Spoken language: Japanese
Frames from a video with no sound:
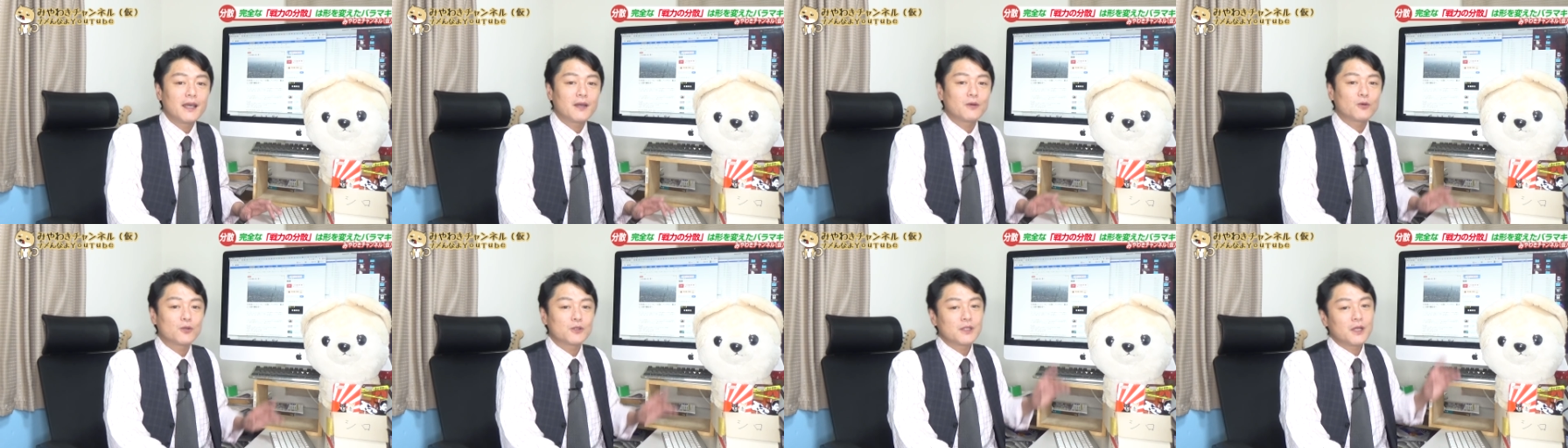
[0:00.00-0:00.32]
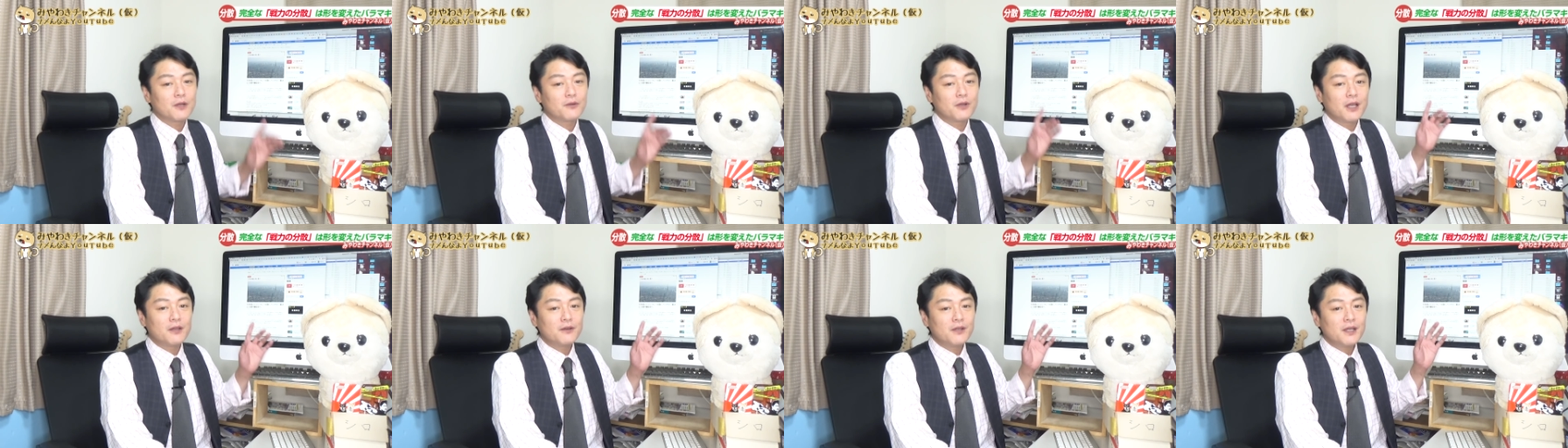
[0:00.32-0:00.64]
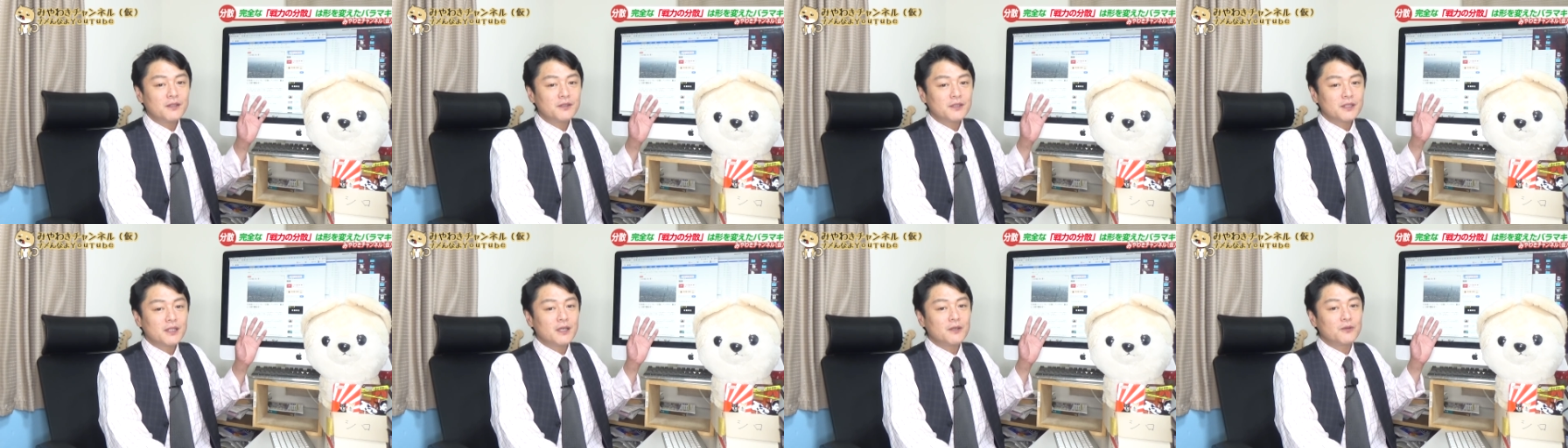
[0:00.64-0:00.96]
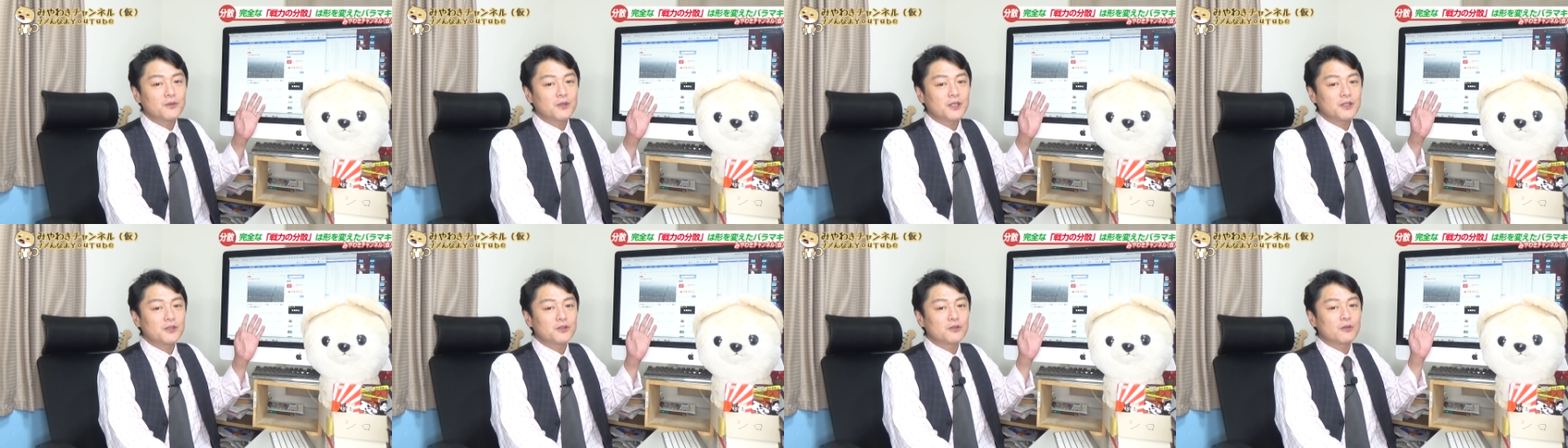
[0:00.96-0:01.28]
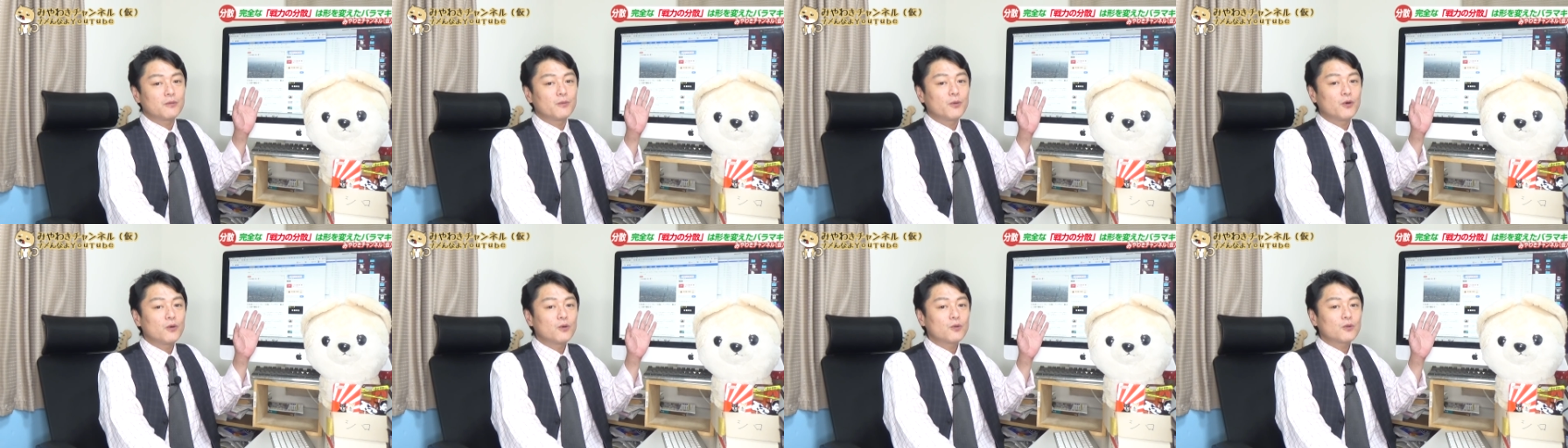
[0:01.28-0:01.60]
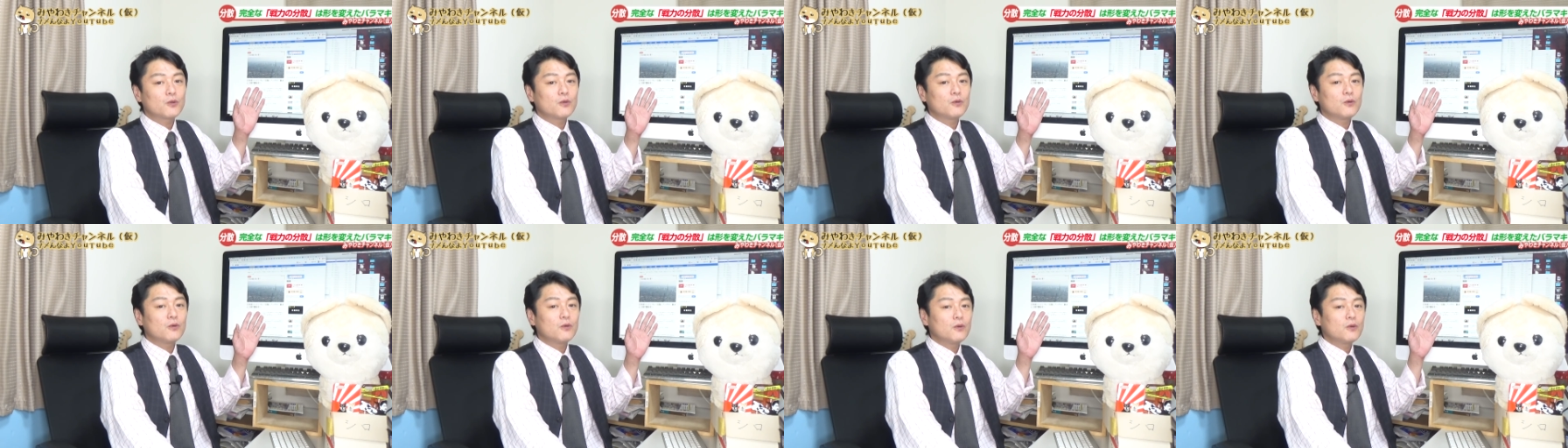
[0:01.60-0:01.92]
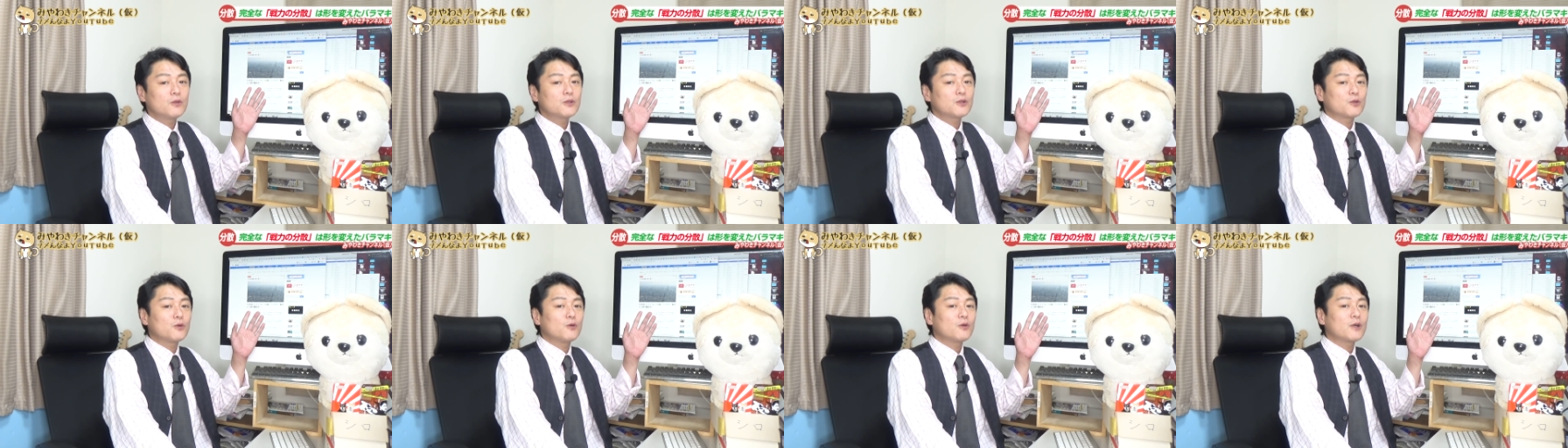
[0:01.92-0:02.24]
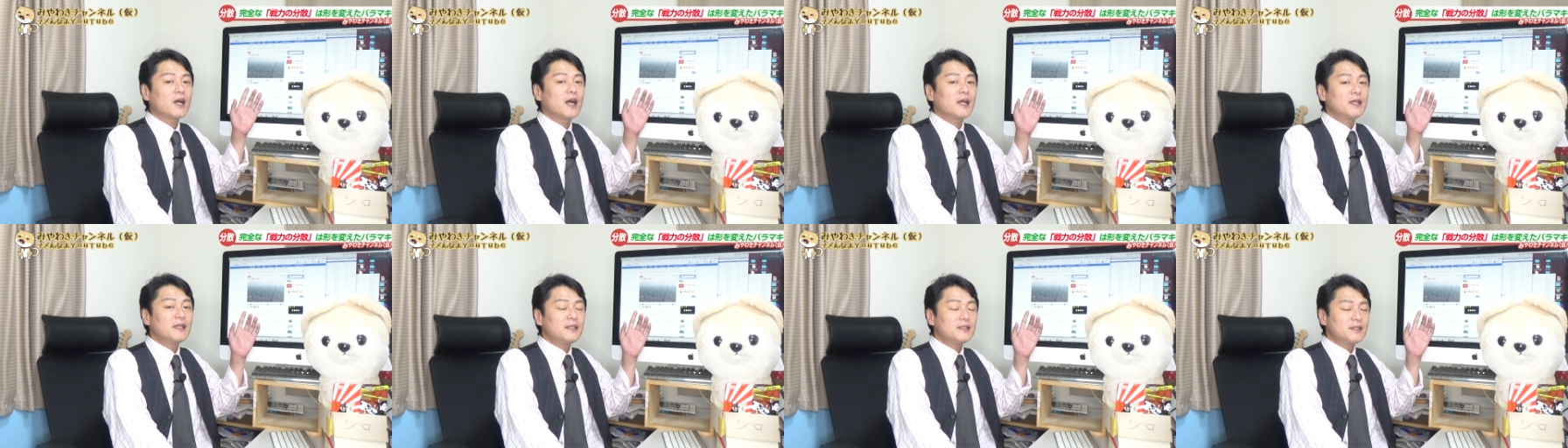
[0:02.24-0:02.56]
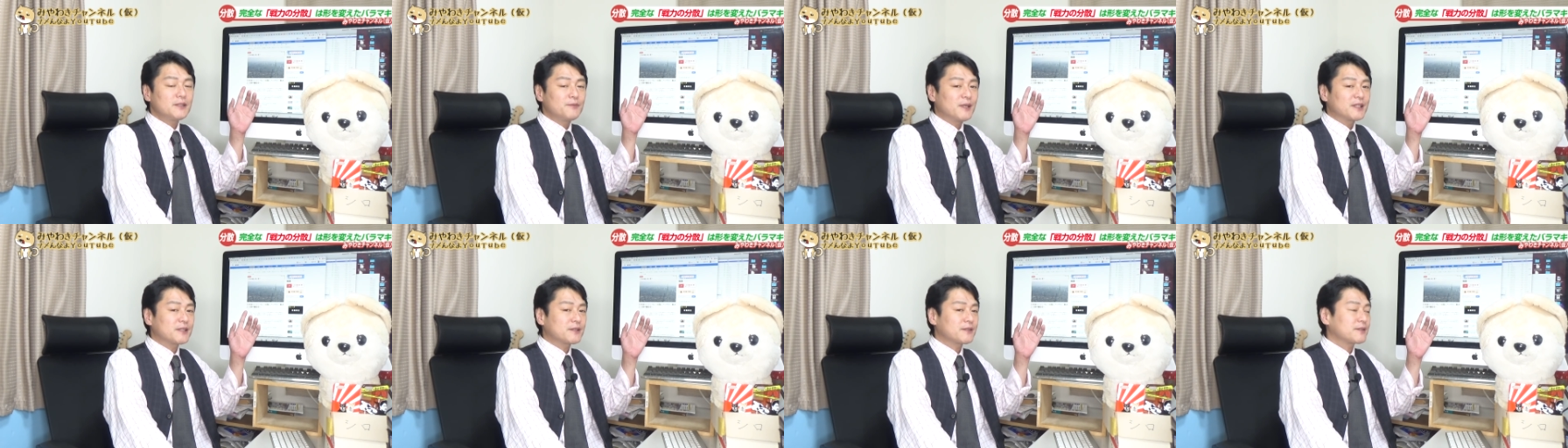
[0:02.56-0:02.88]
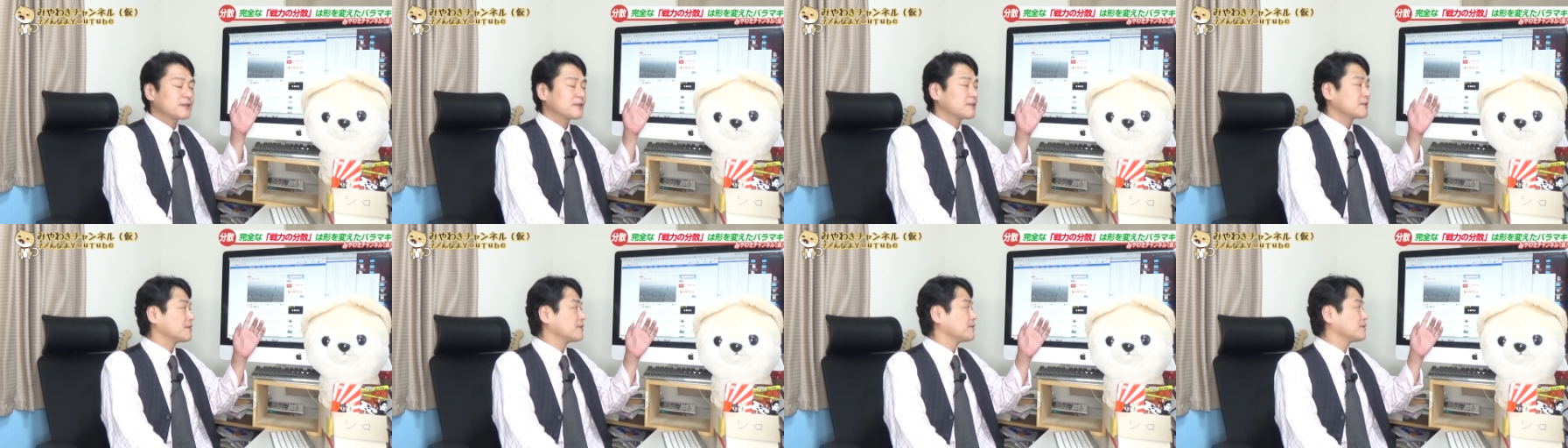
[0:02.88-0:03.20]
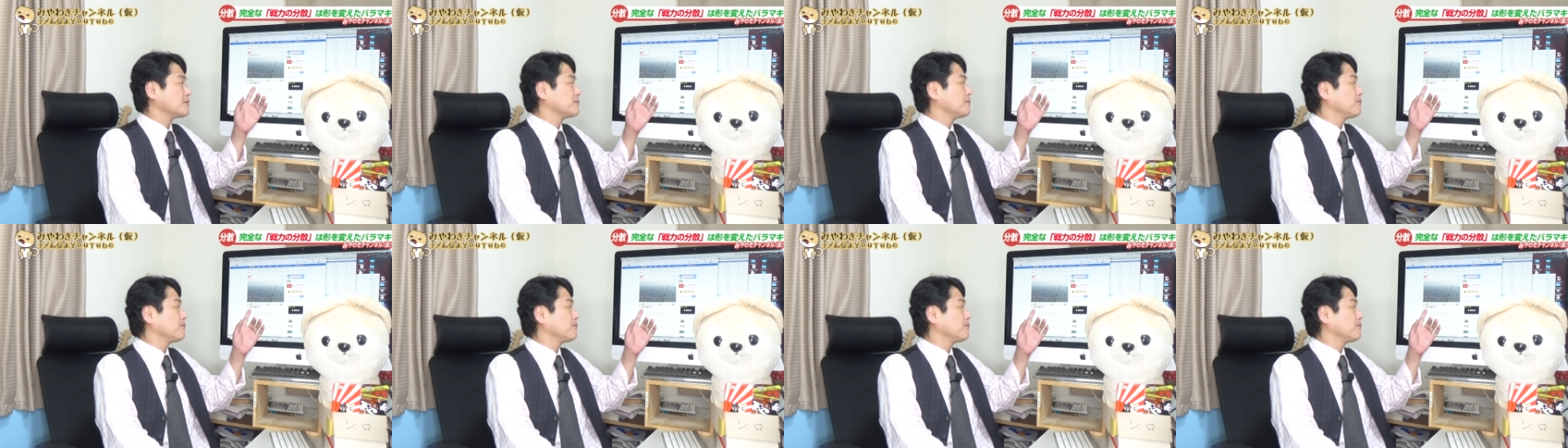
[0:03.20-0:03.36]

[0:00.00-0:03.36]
こちらの NHK の記事の冒頭を紹介します。